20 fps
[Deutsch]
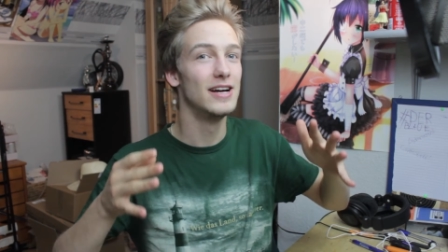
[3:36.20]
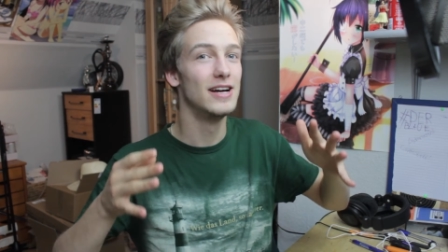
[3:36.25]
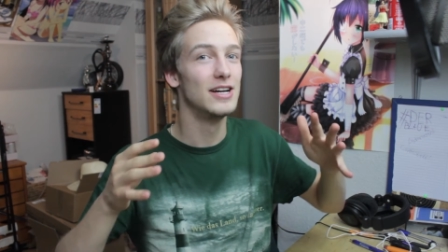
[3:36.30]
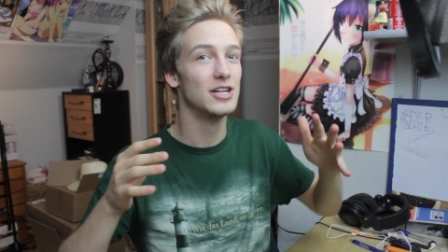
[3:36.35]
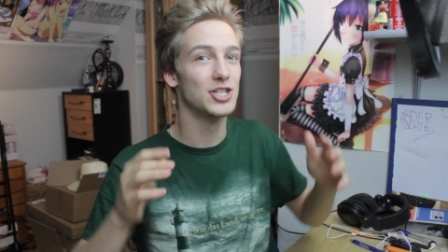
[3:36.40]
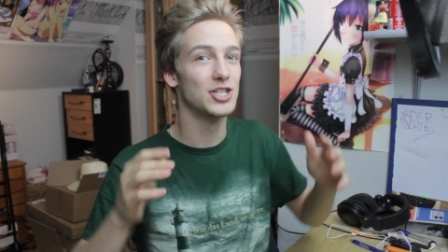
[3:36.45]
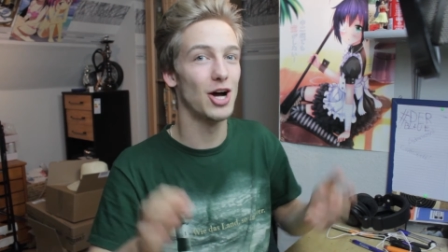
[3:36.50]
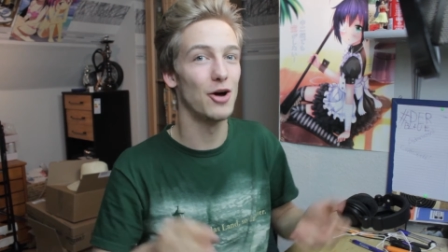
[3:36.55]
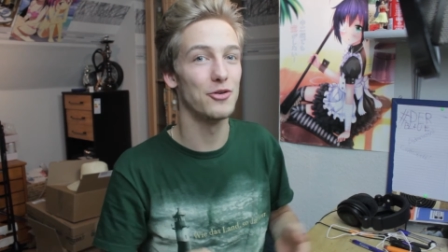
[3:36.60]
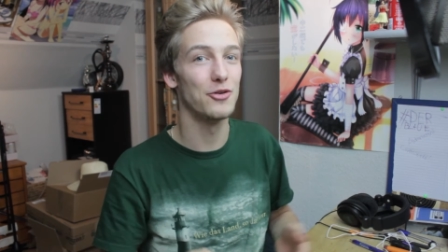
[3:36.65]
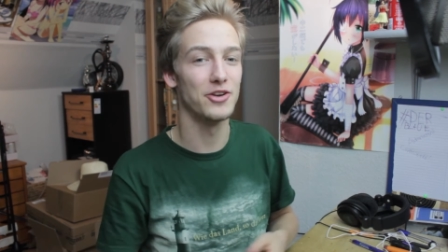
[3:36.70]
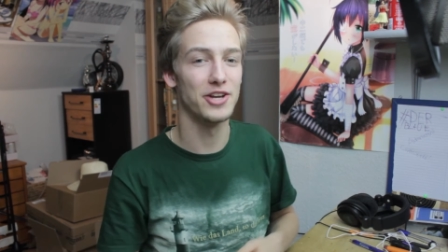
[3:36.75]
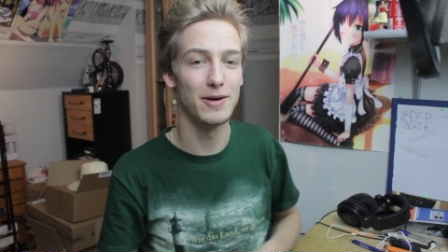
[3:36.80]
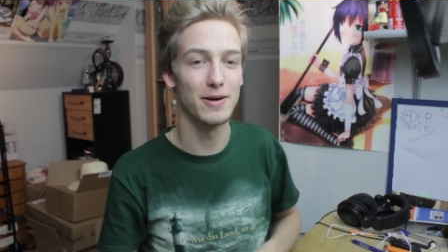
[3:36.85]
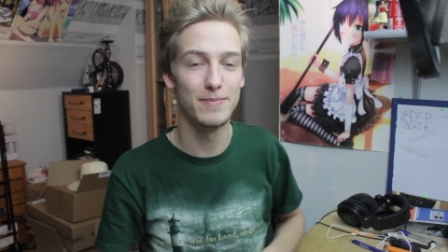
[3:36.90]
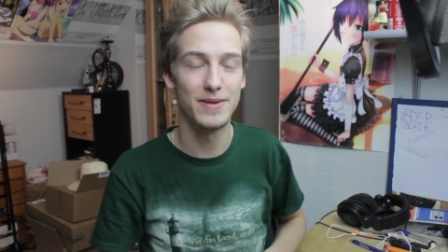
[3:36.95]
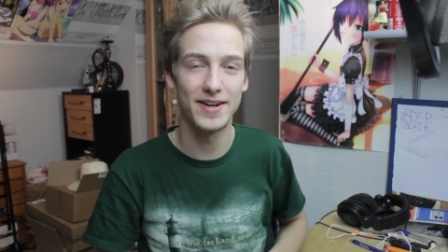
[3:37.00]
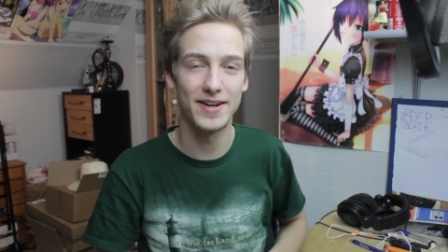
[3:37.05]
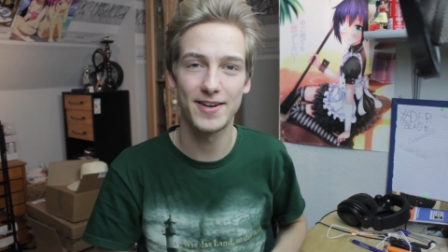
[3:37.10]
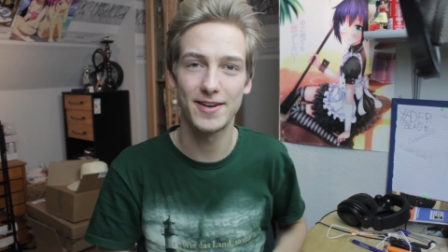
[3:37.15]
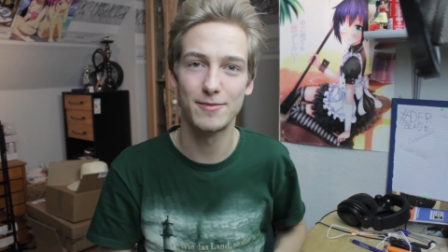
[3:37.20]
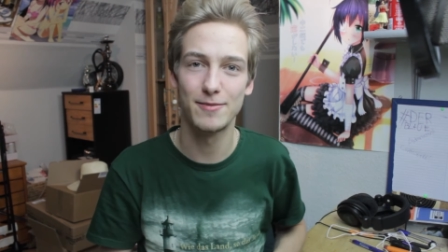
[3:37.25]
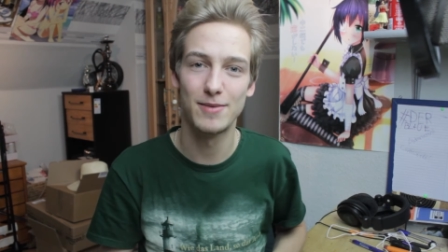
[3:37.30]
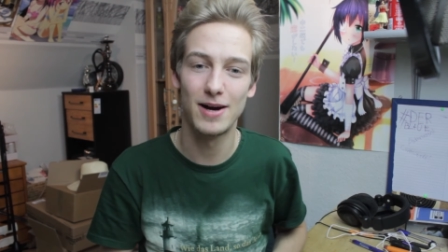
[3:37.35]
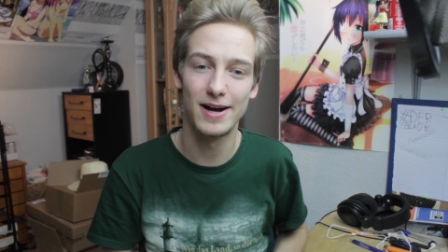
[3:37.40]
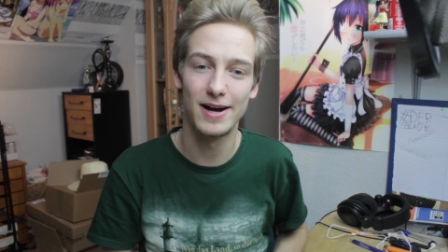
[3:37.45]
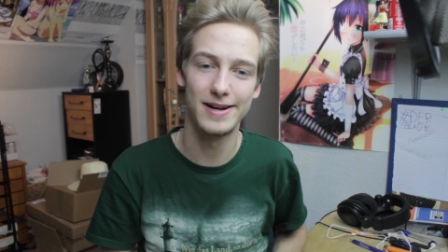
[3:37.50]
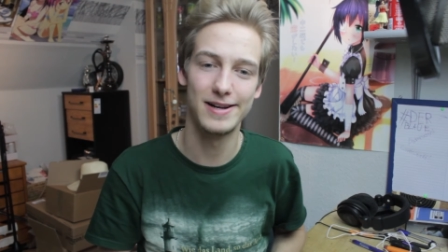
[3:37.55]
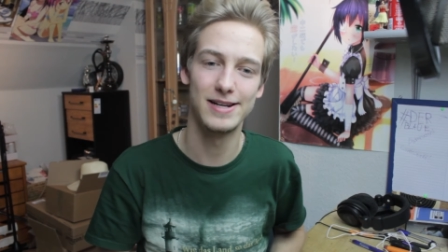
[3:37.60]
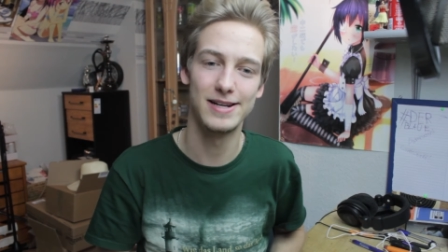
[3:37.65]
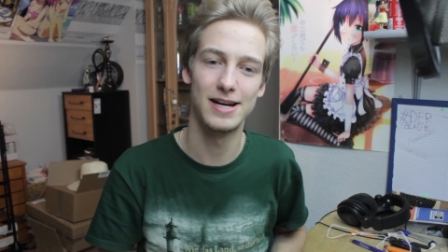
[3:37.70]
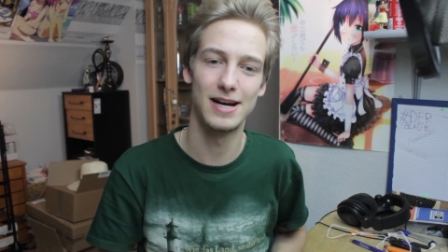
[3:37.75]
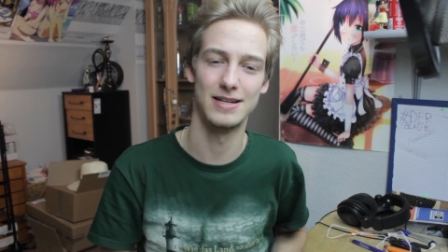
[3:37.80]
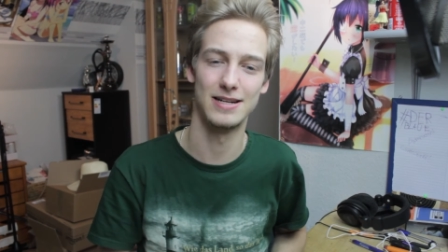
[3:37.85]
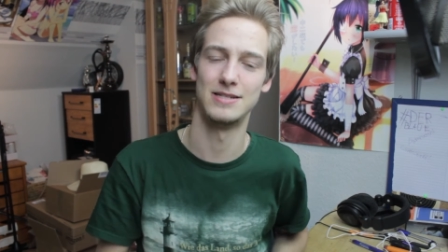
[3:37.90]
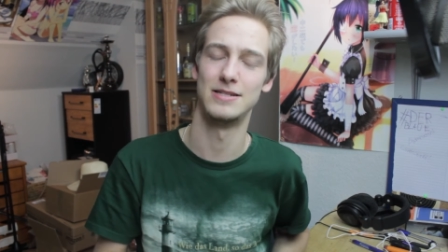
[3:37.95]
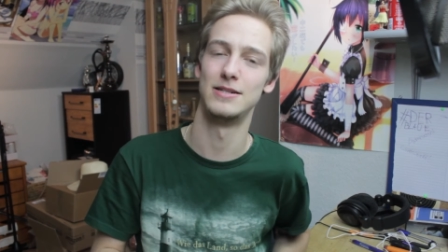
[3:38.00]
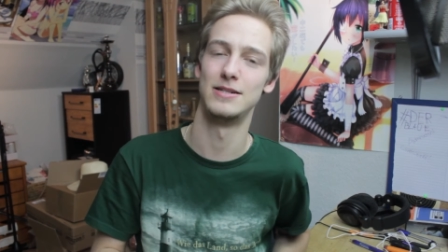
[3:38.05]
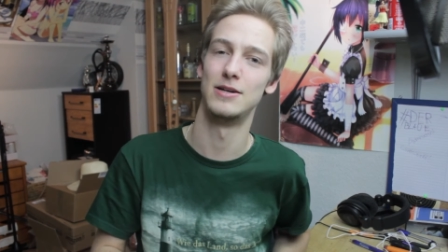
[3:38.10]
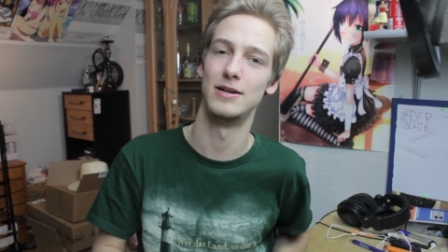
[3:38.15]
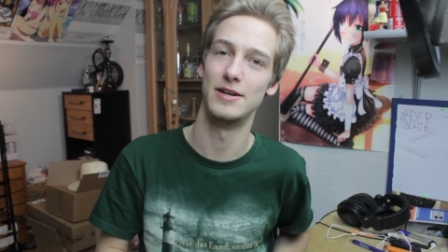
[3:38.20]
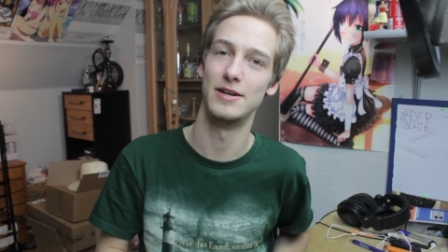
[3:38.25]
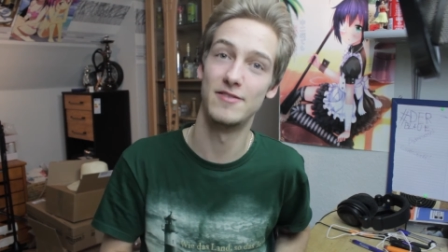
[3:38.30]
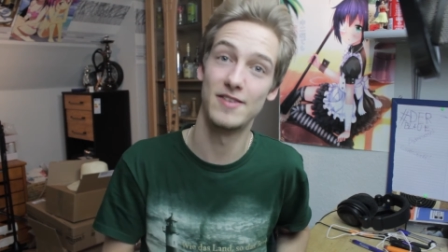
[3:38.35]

schaut euch am besten mal äh,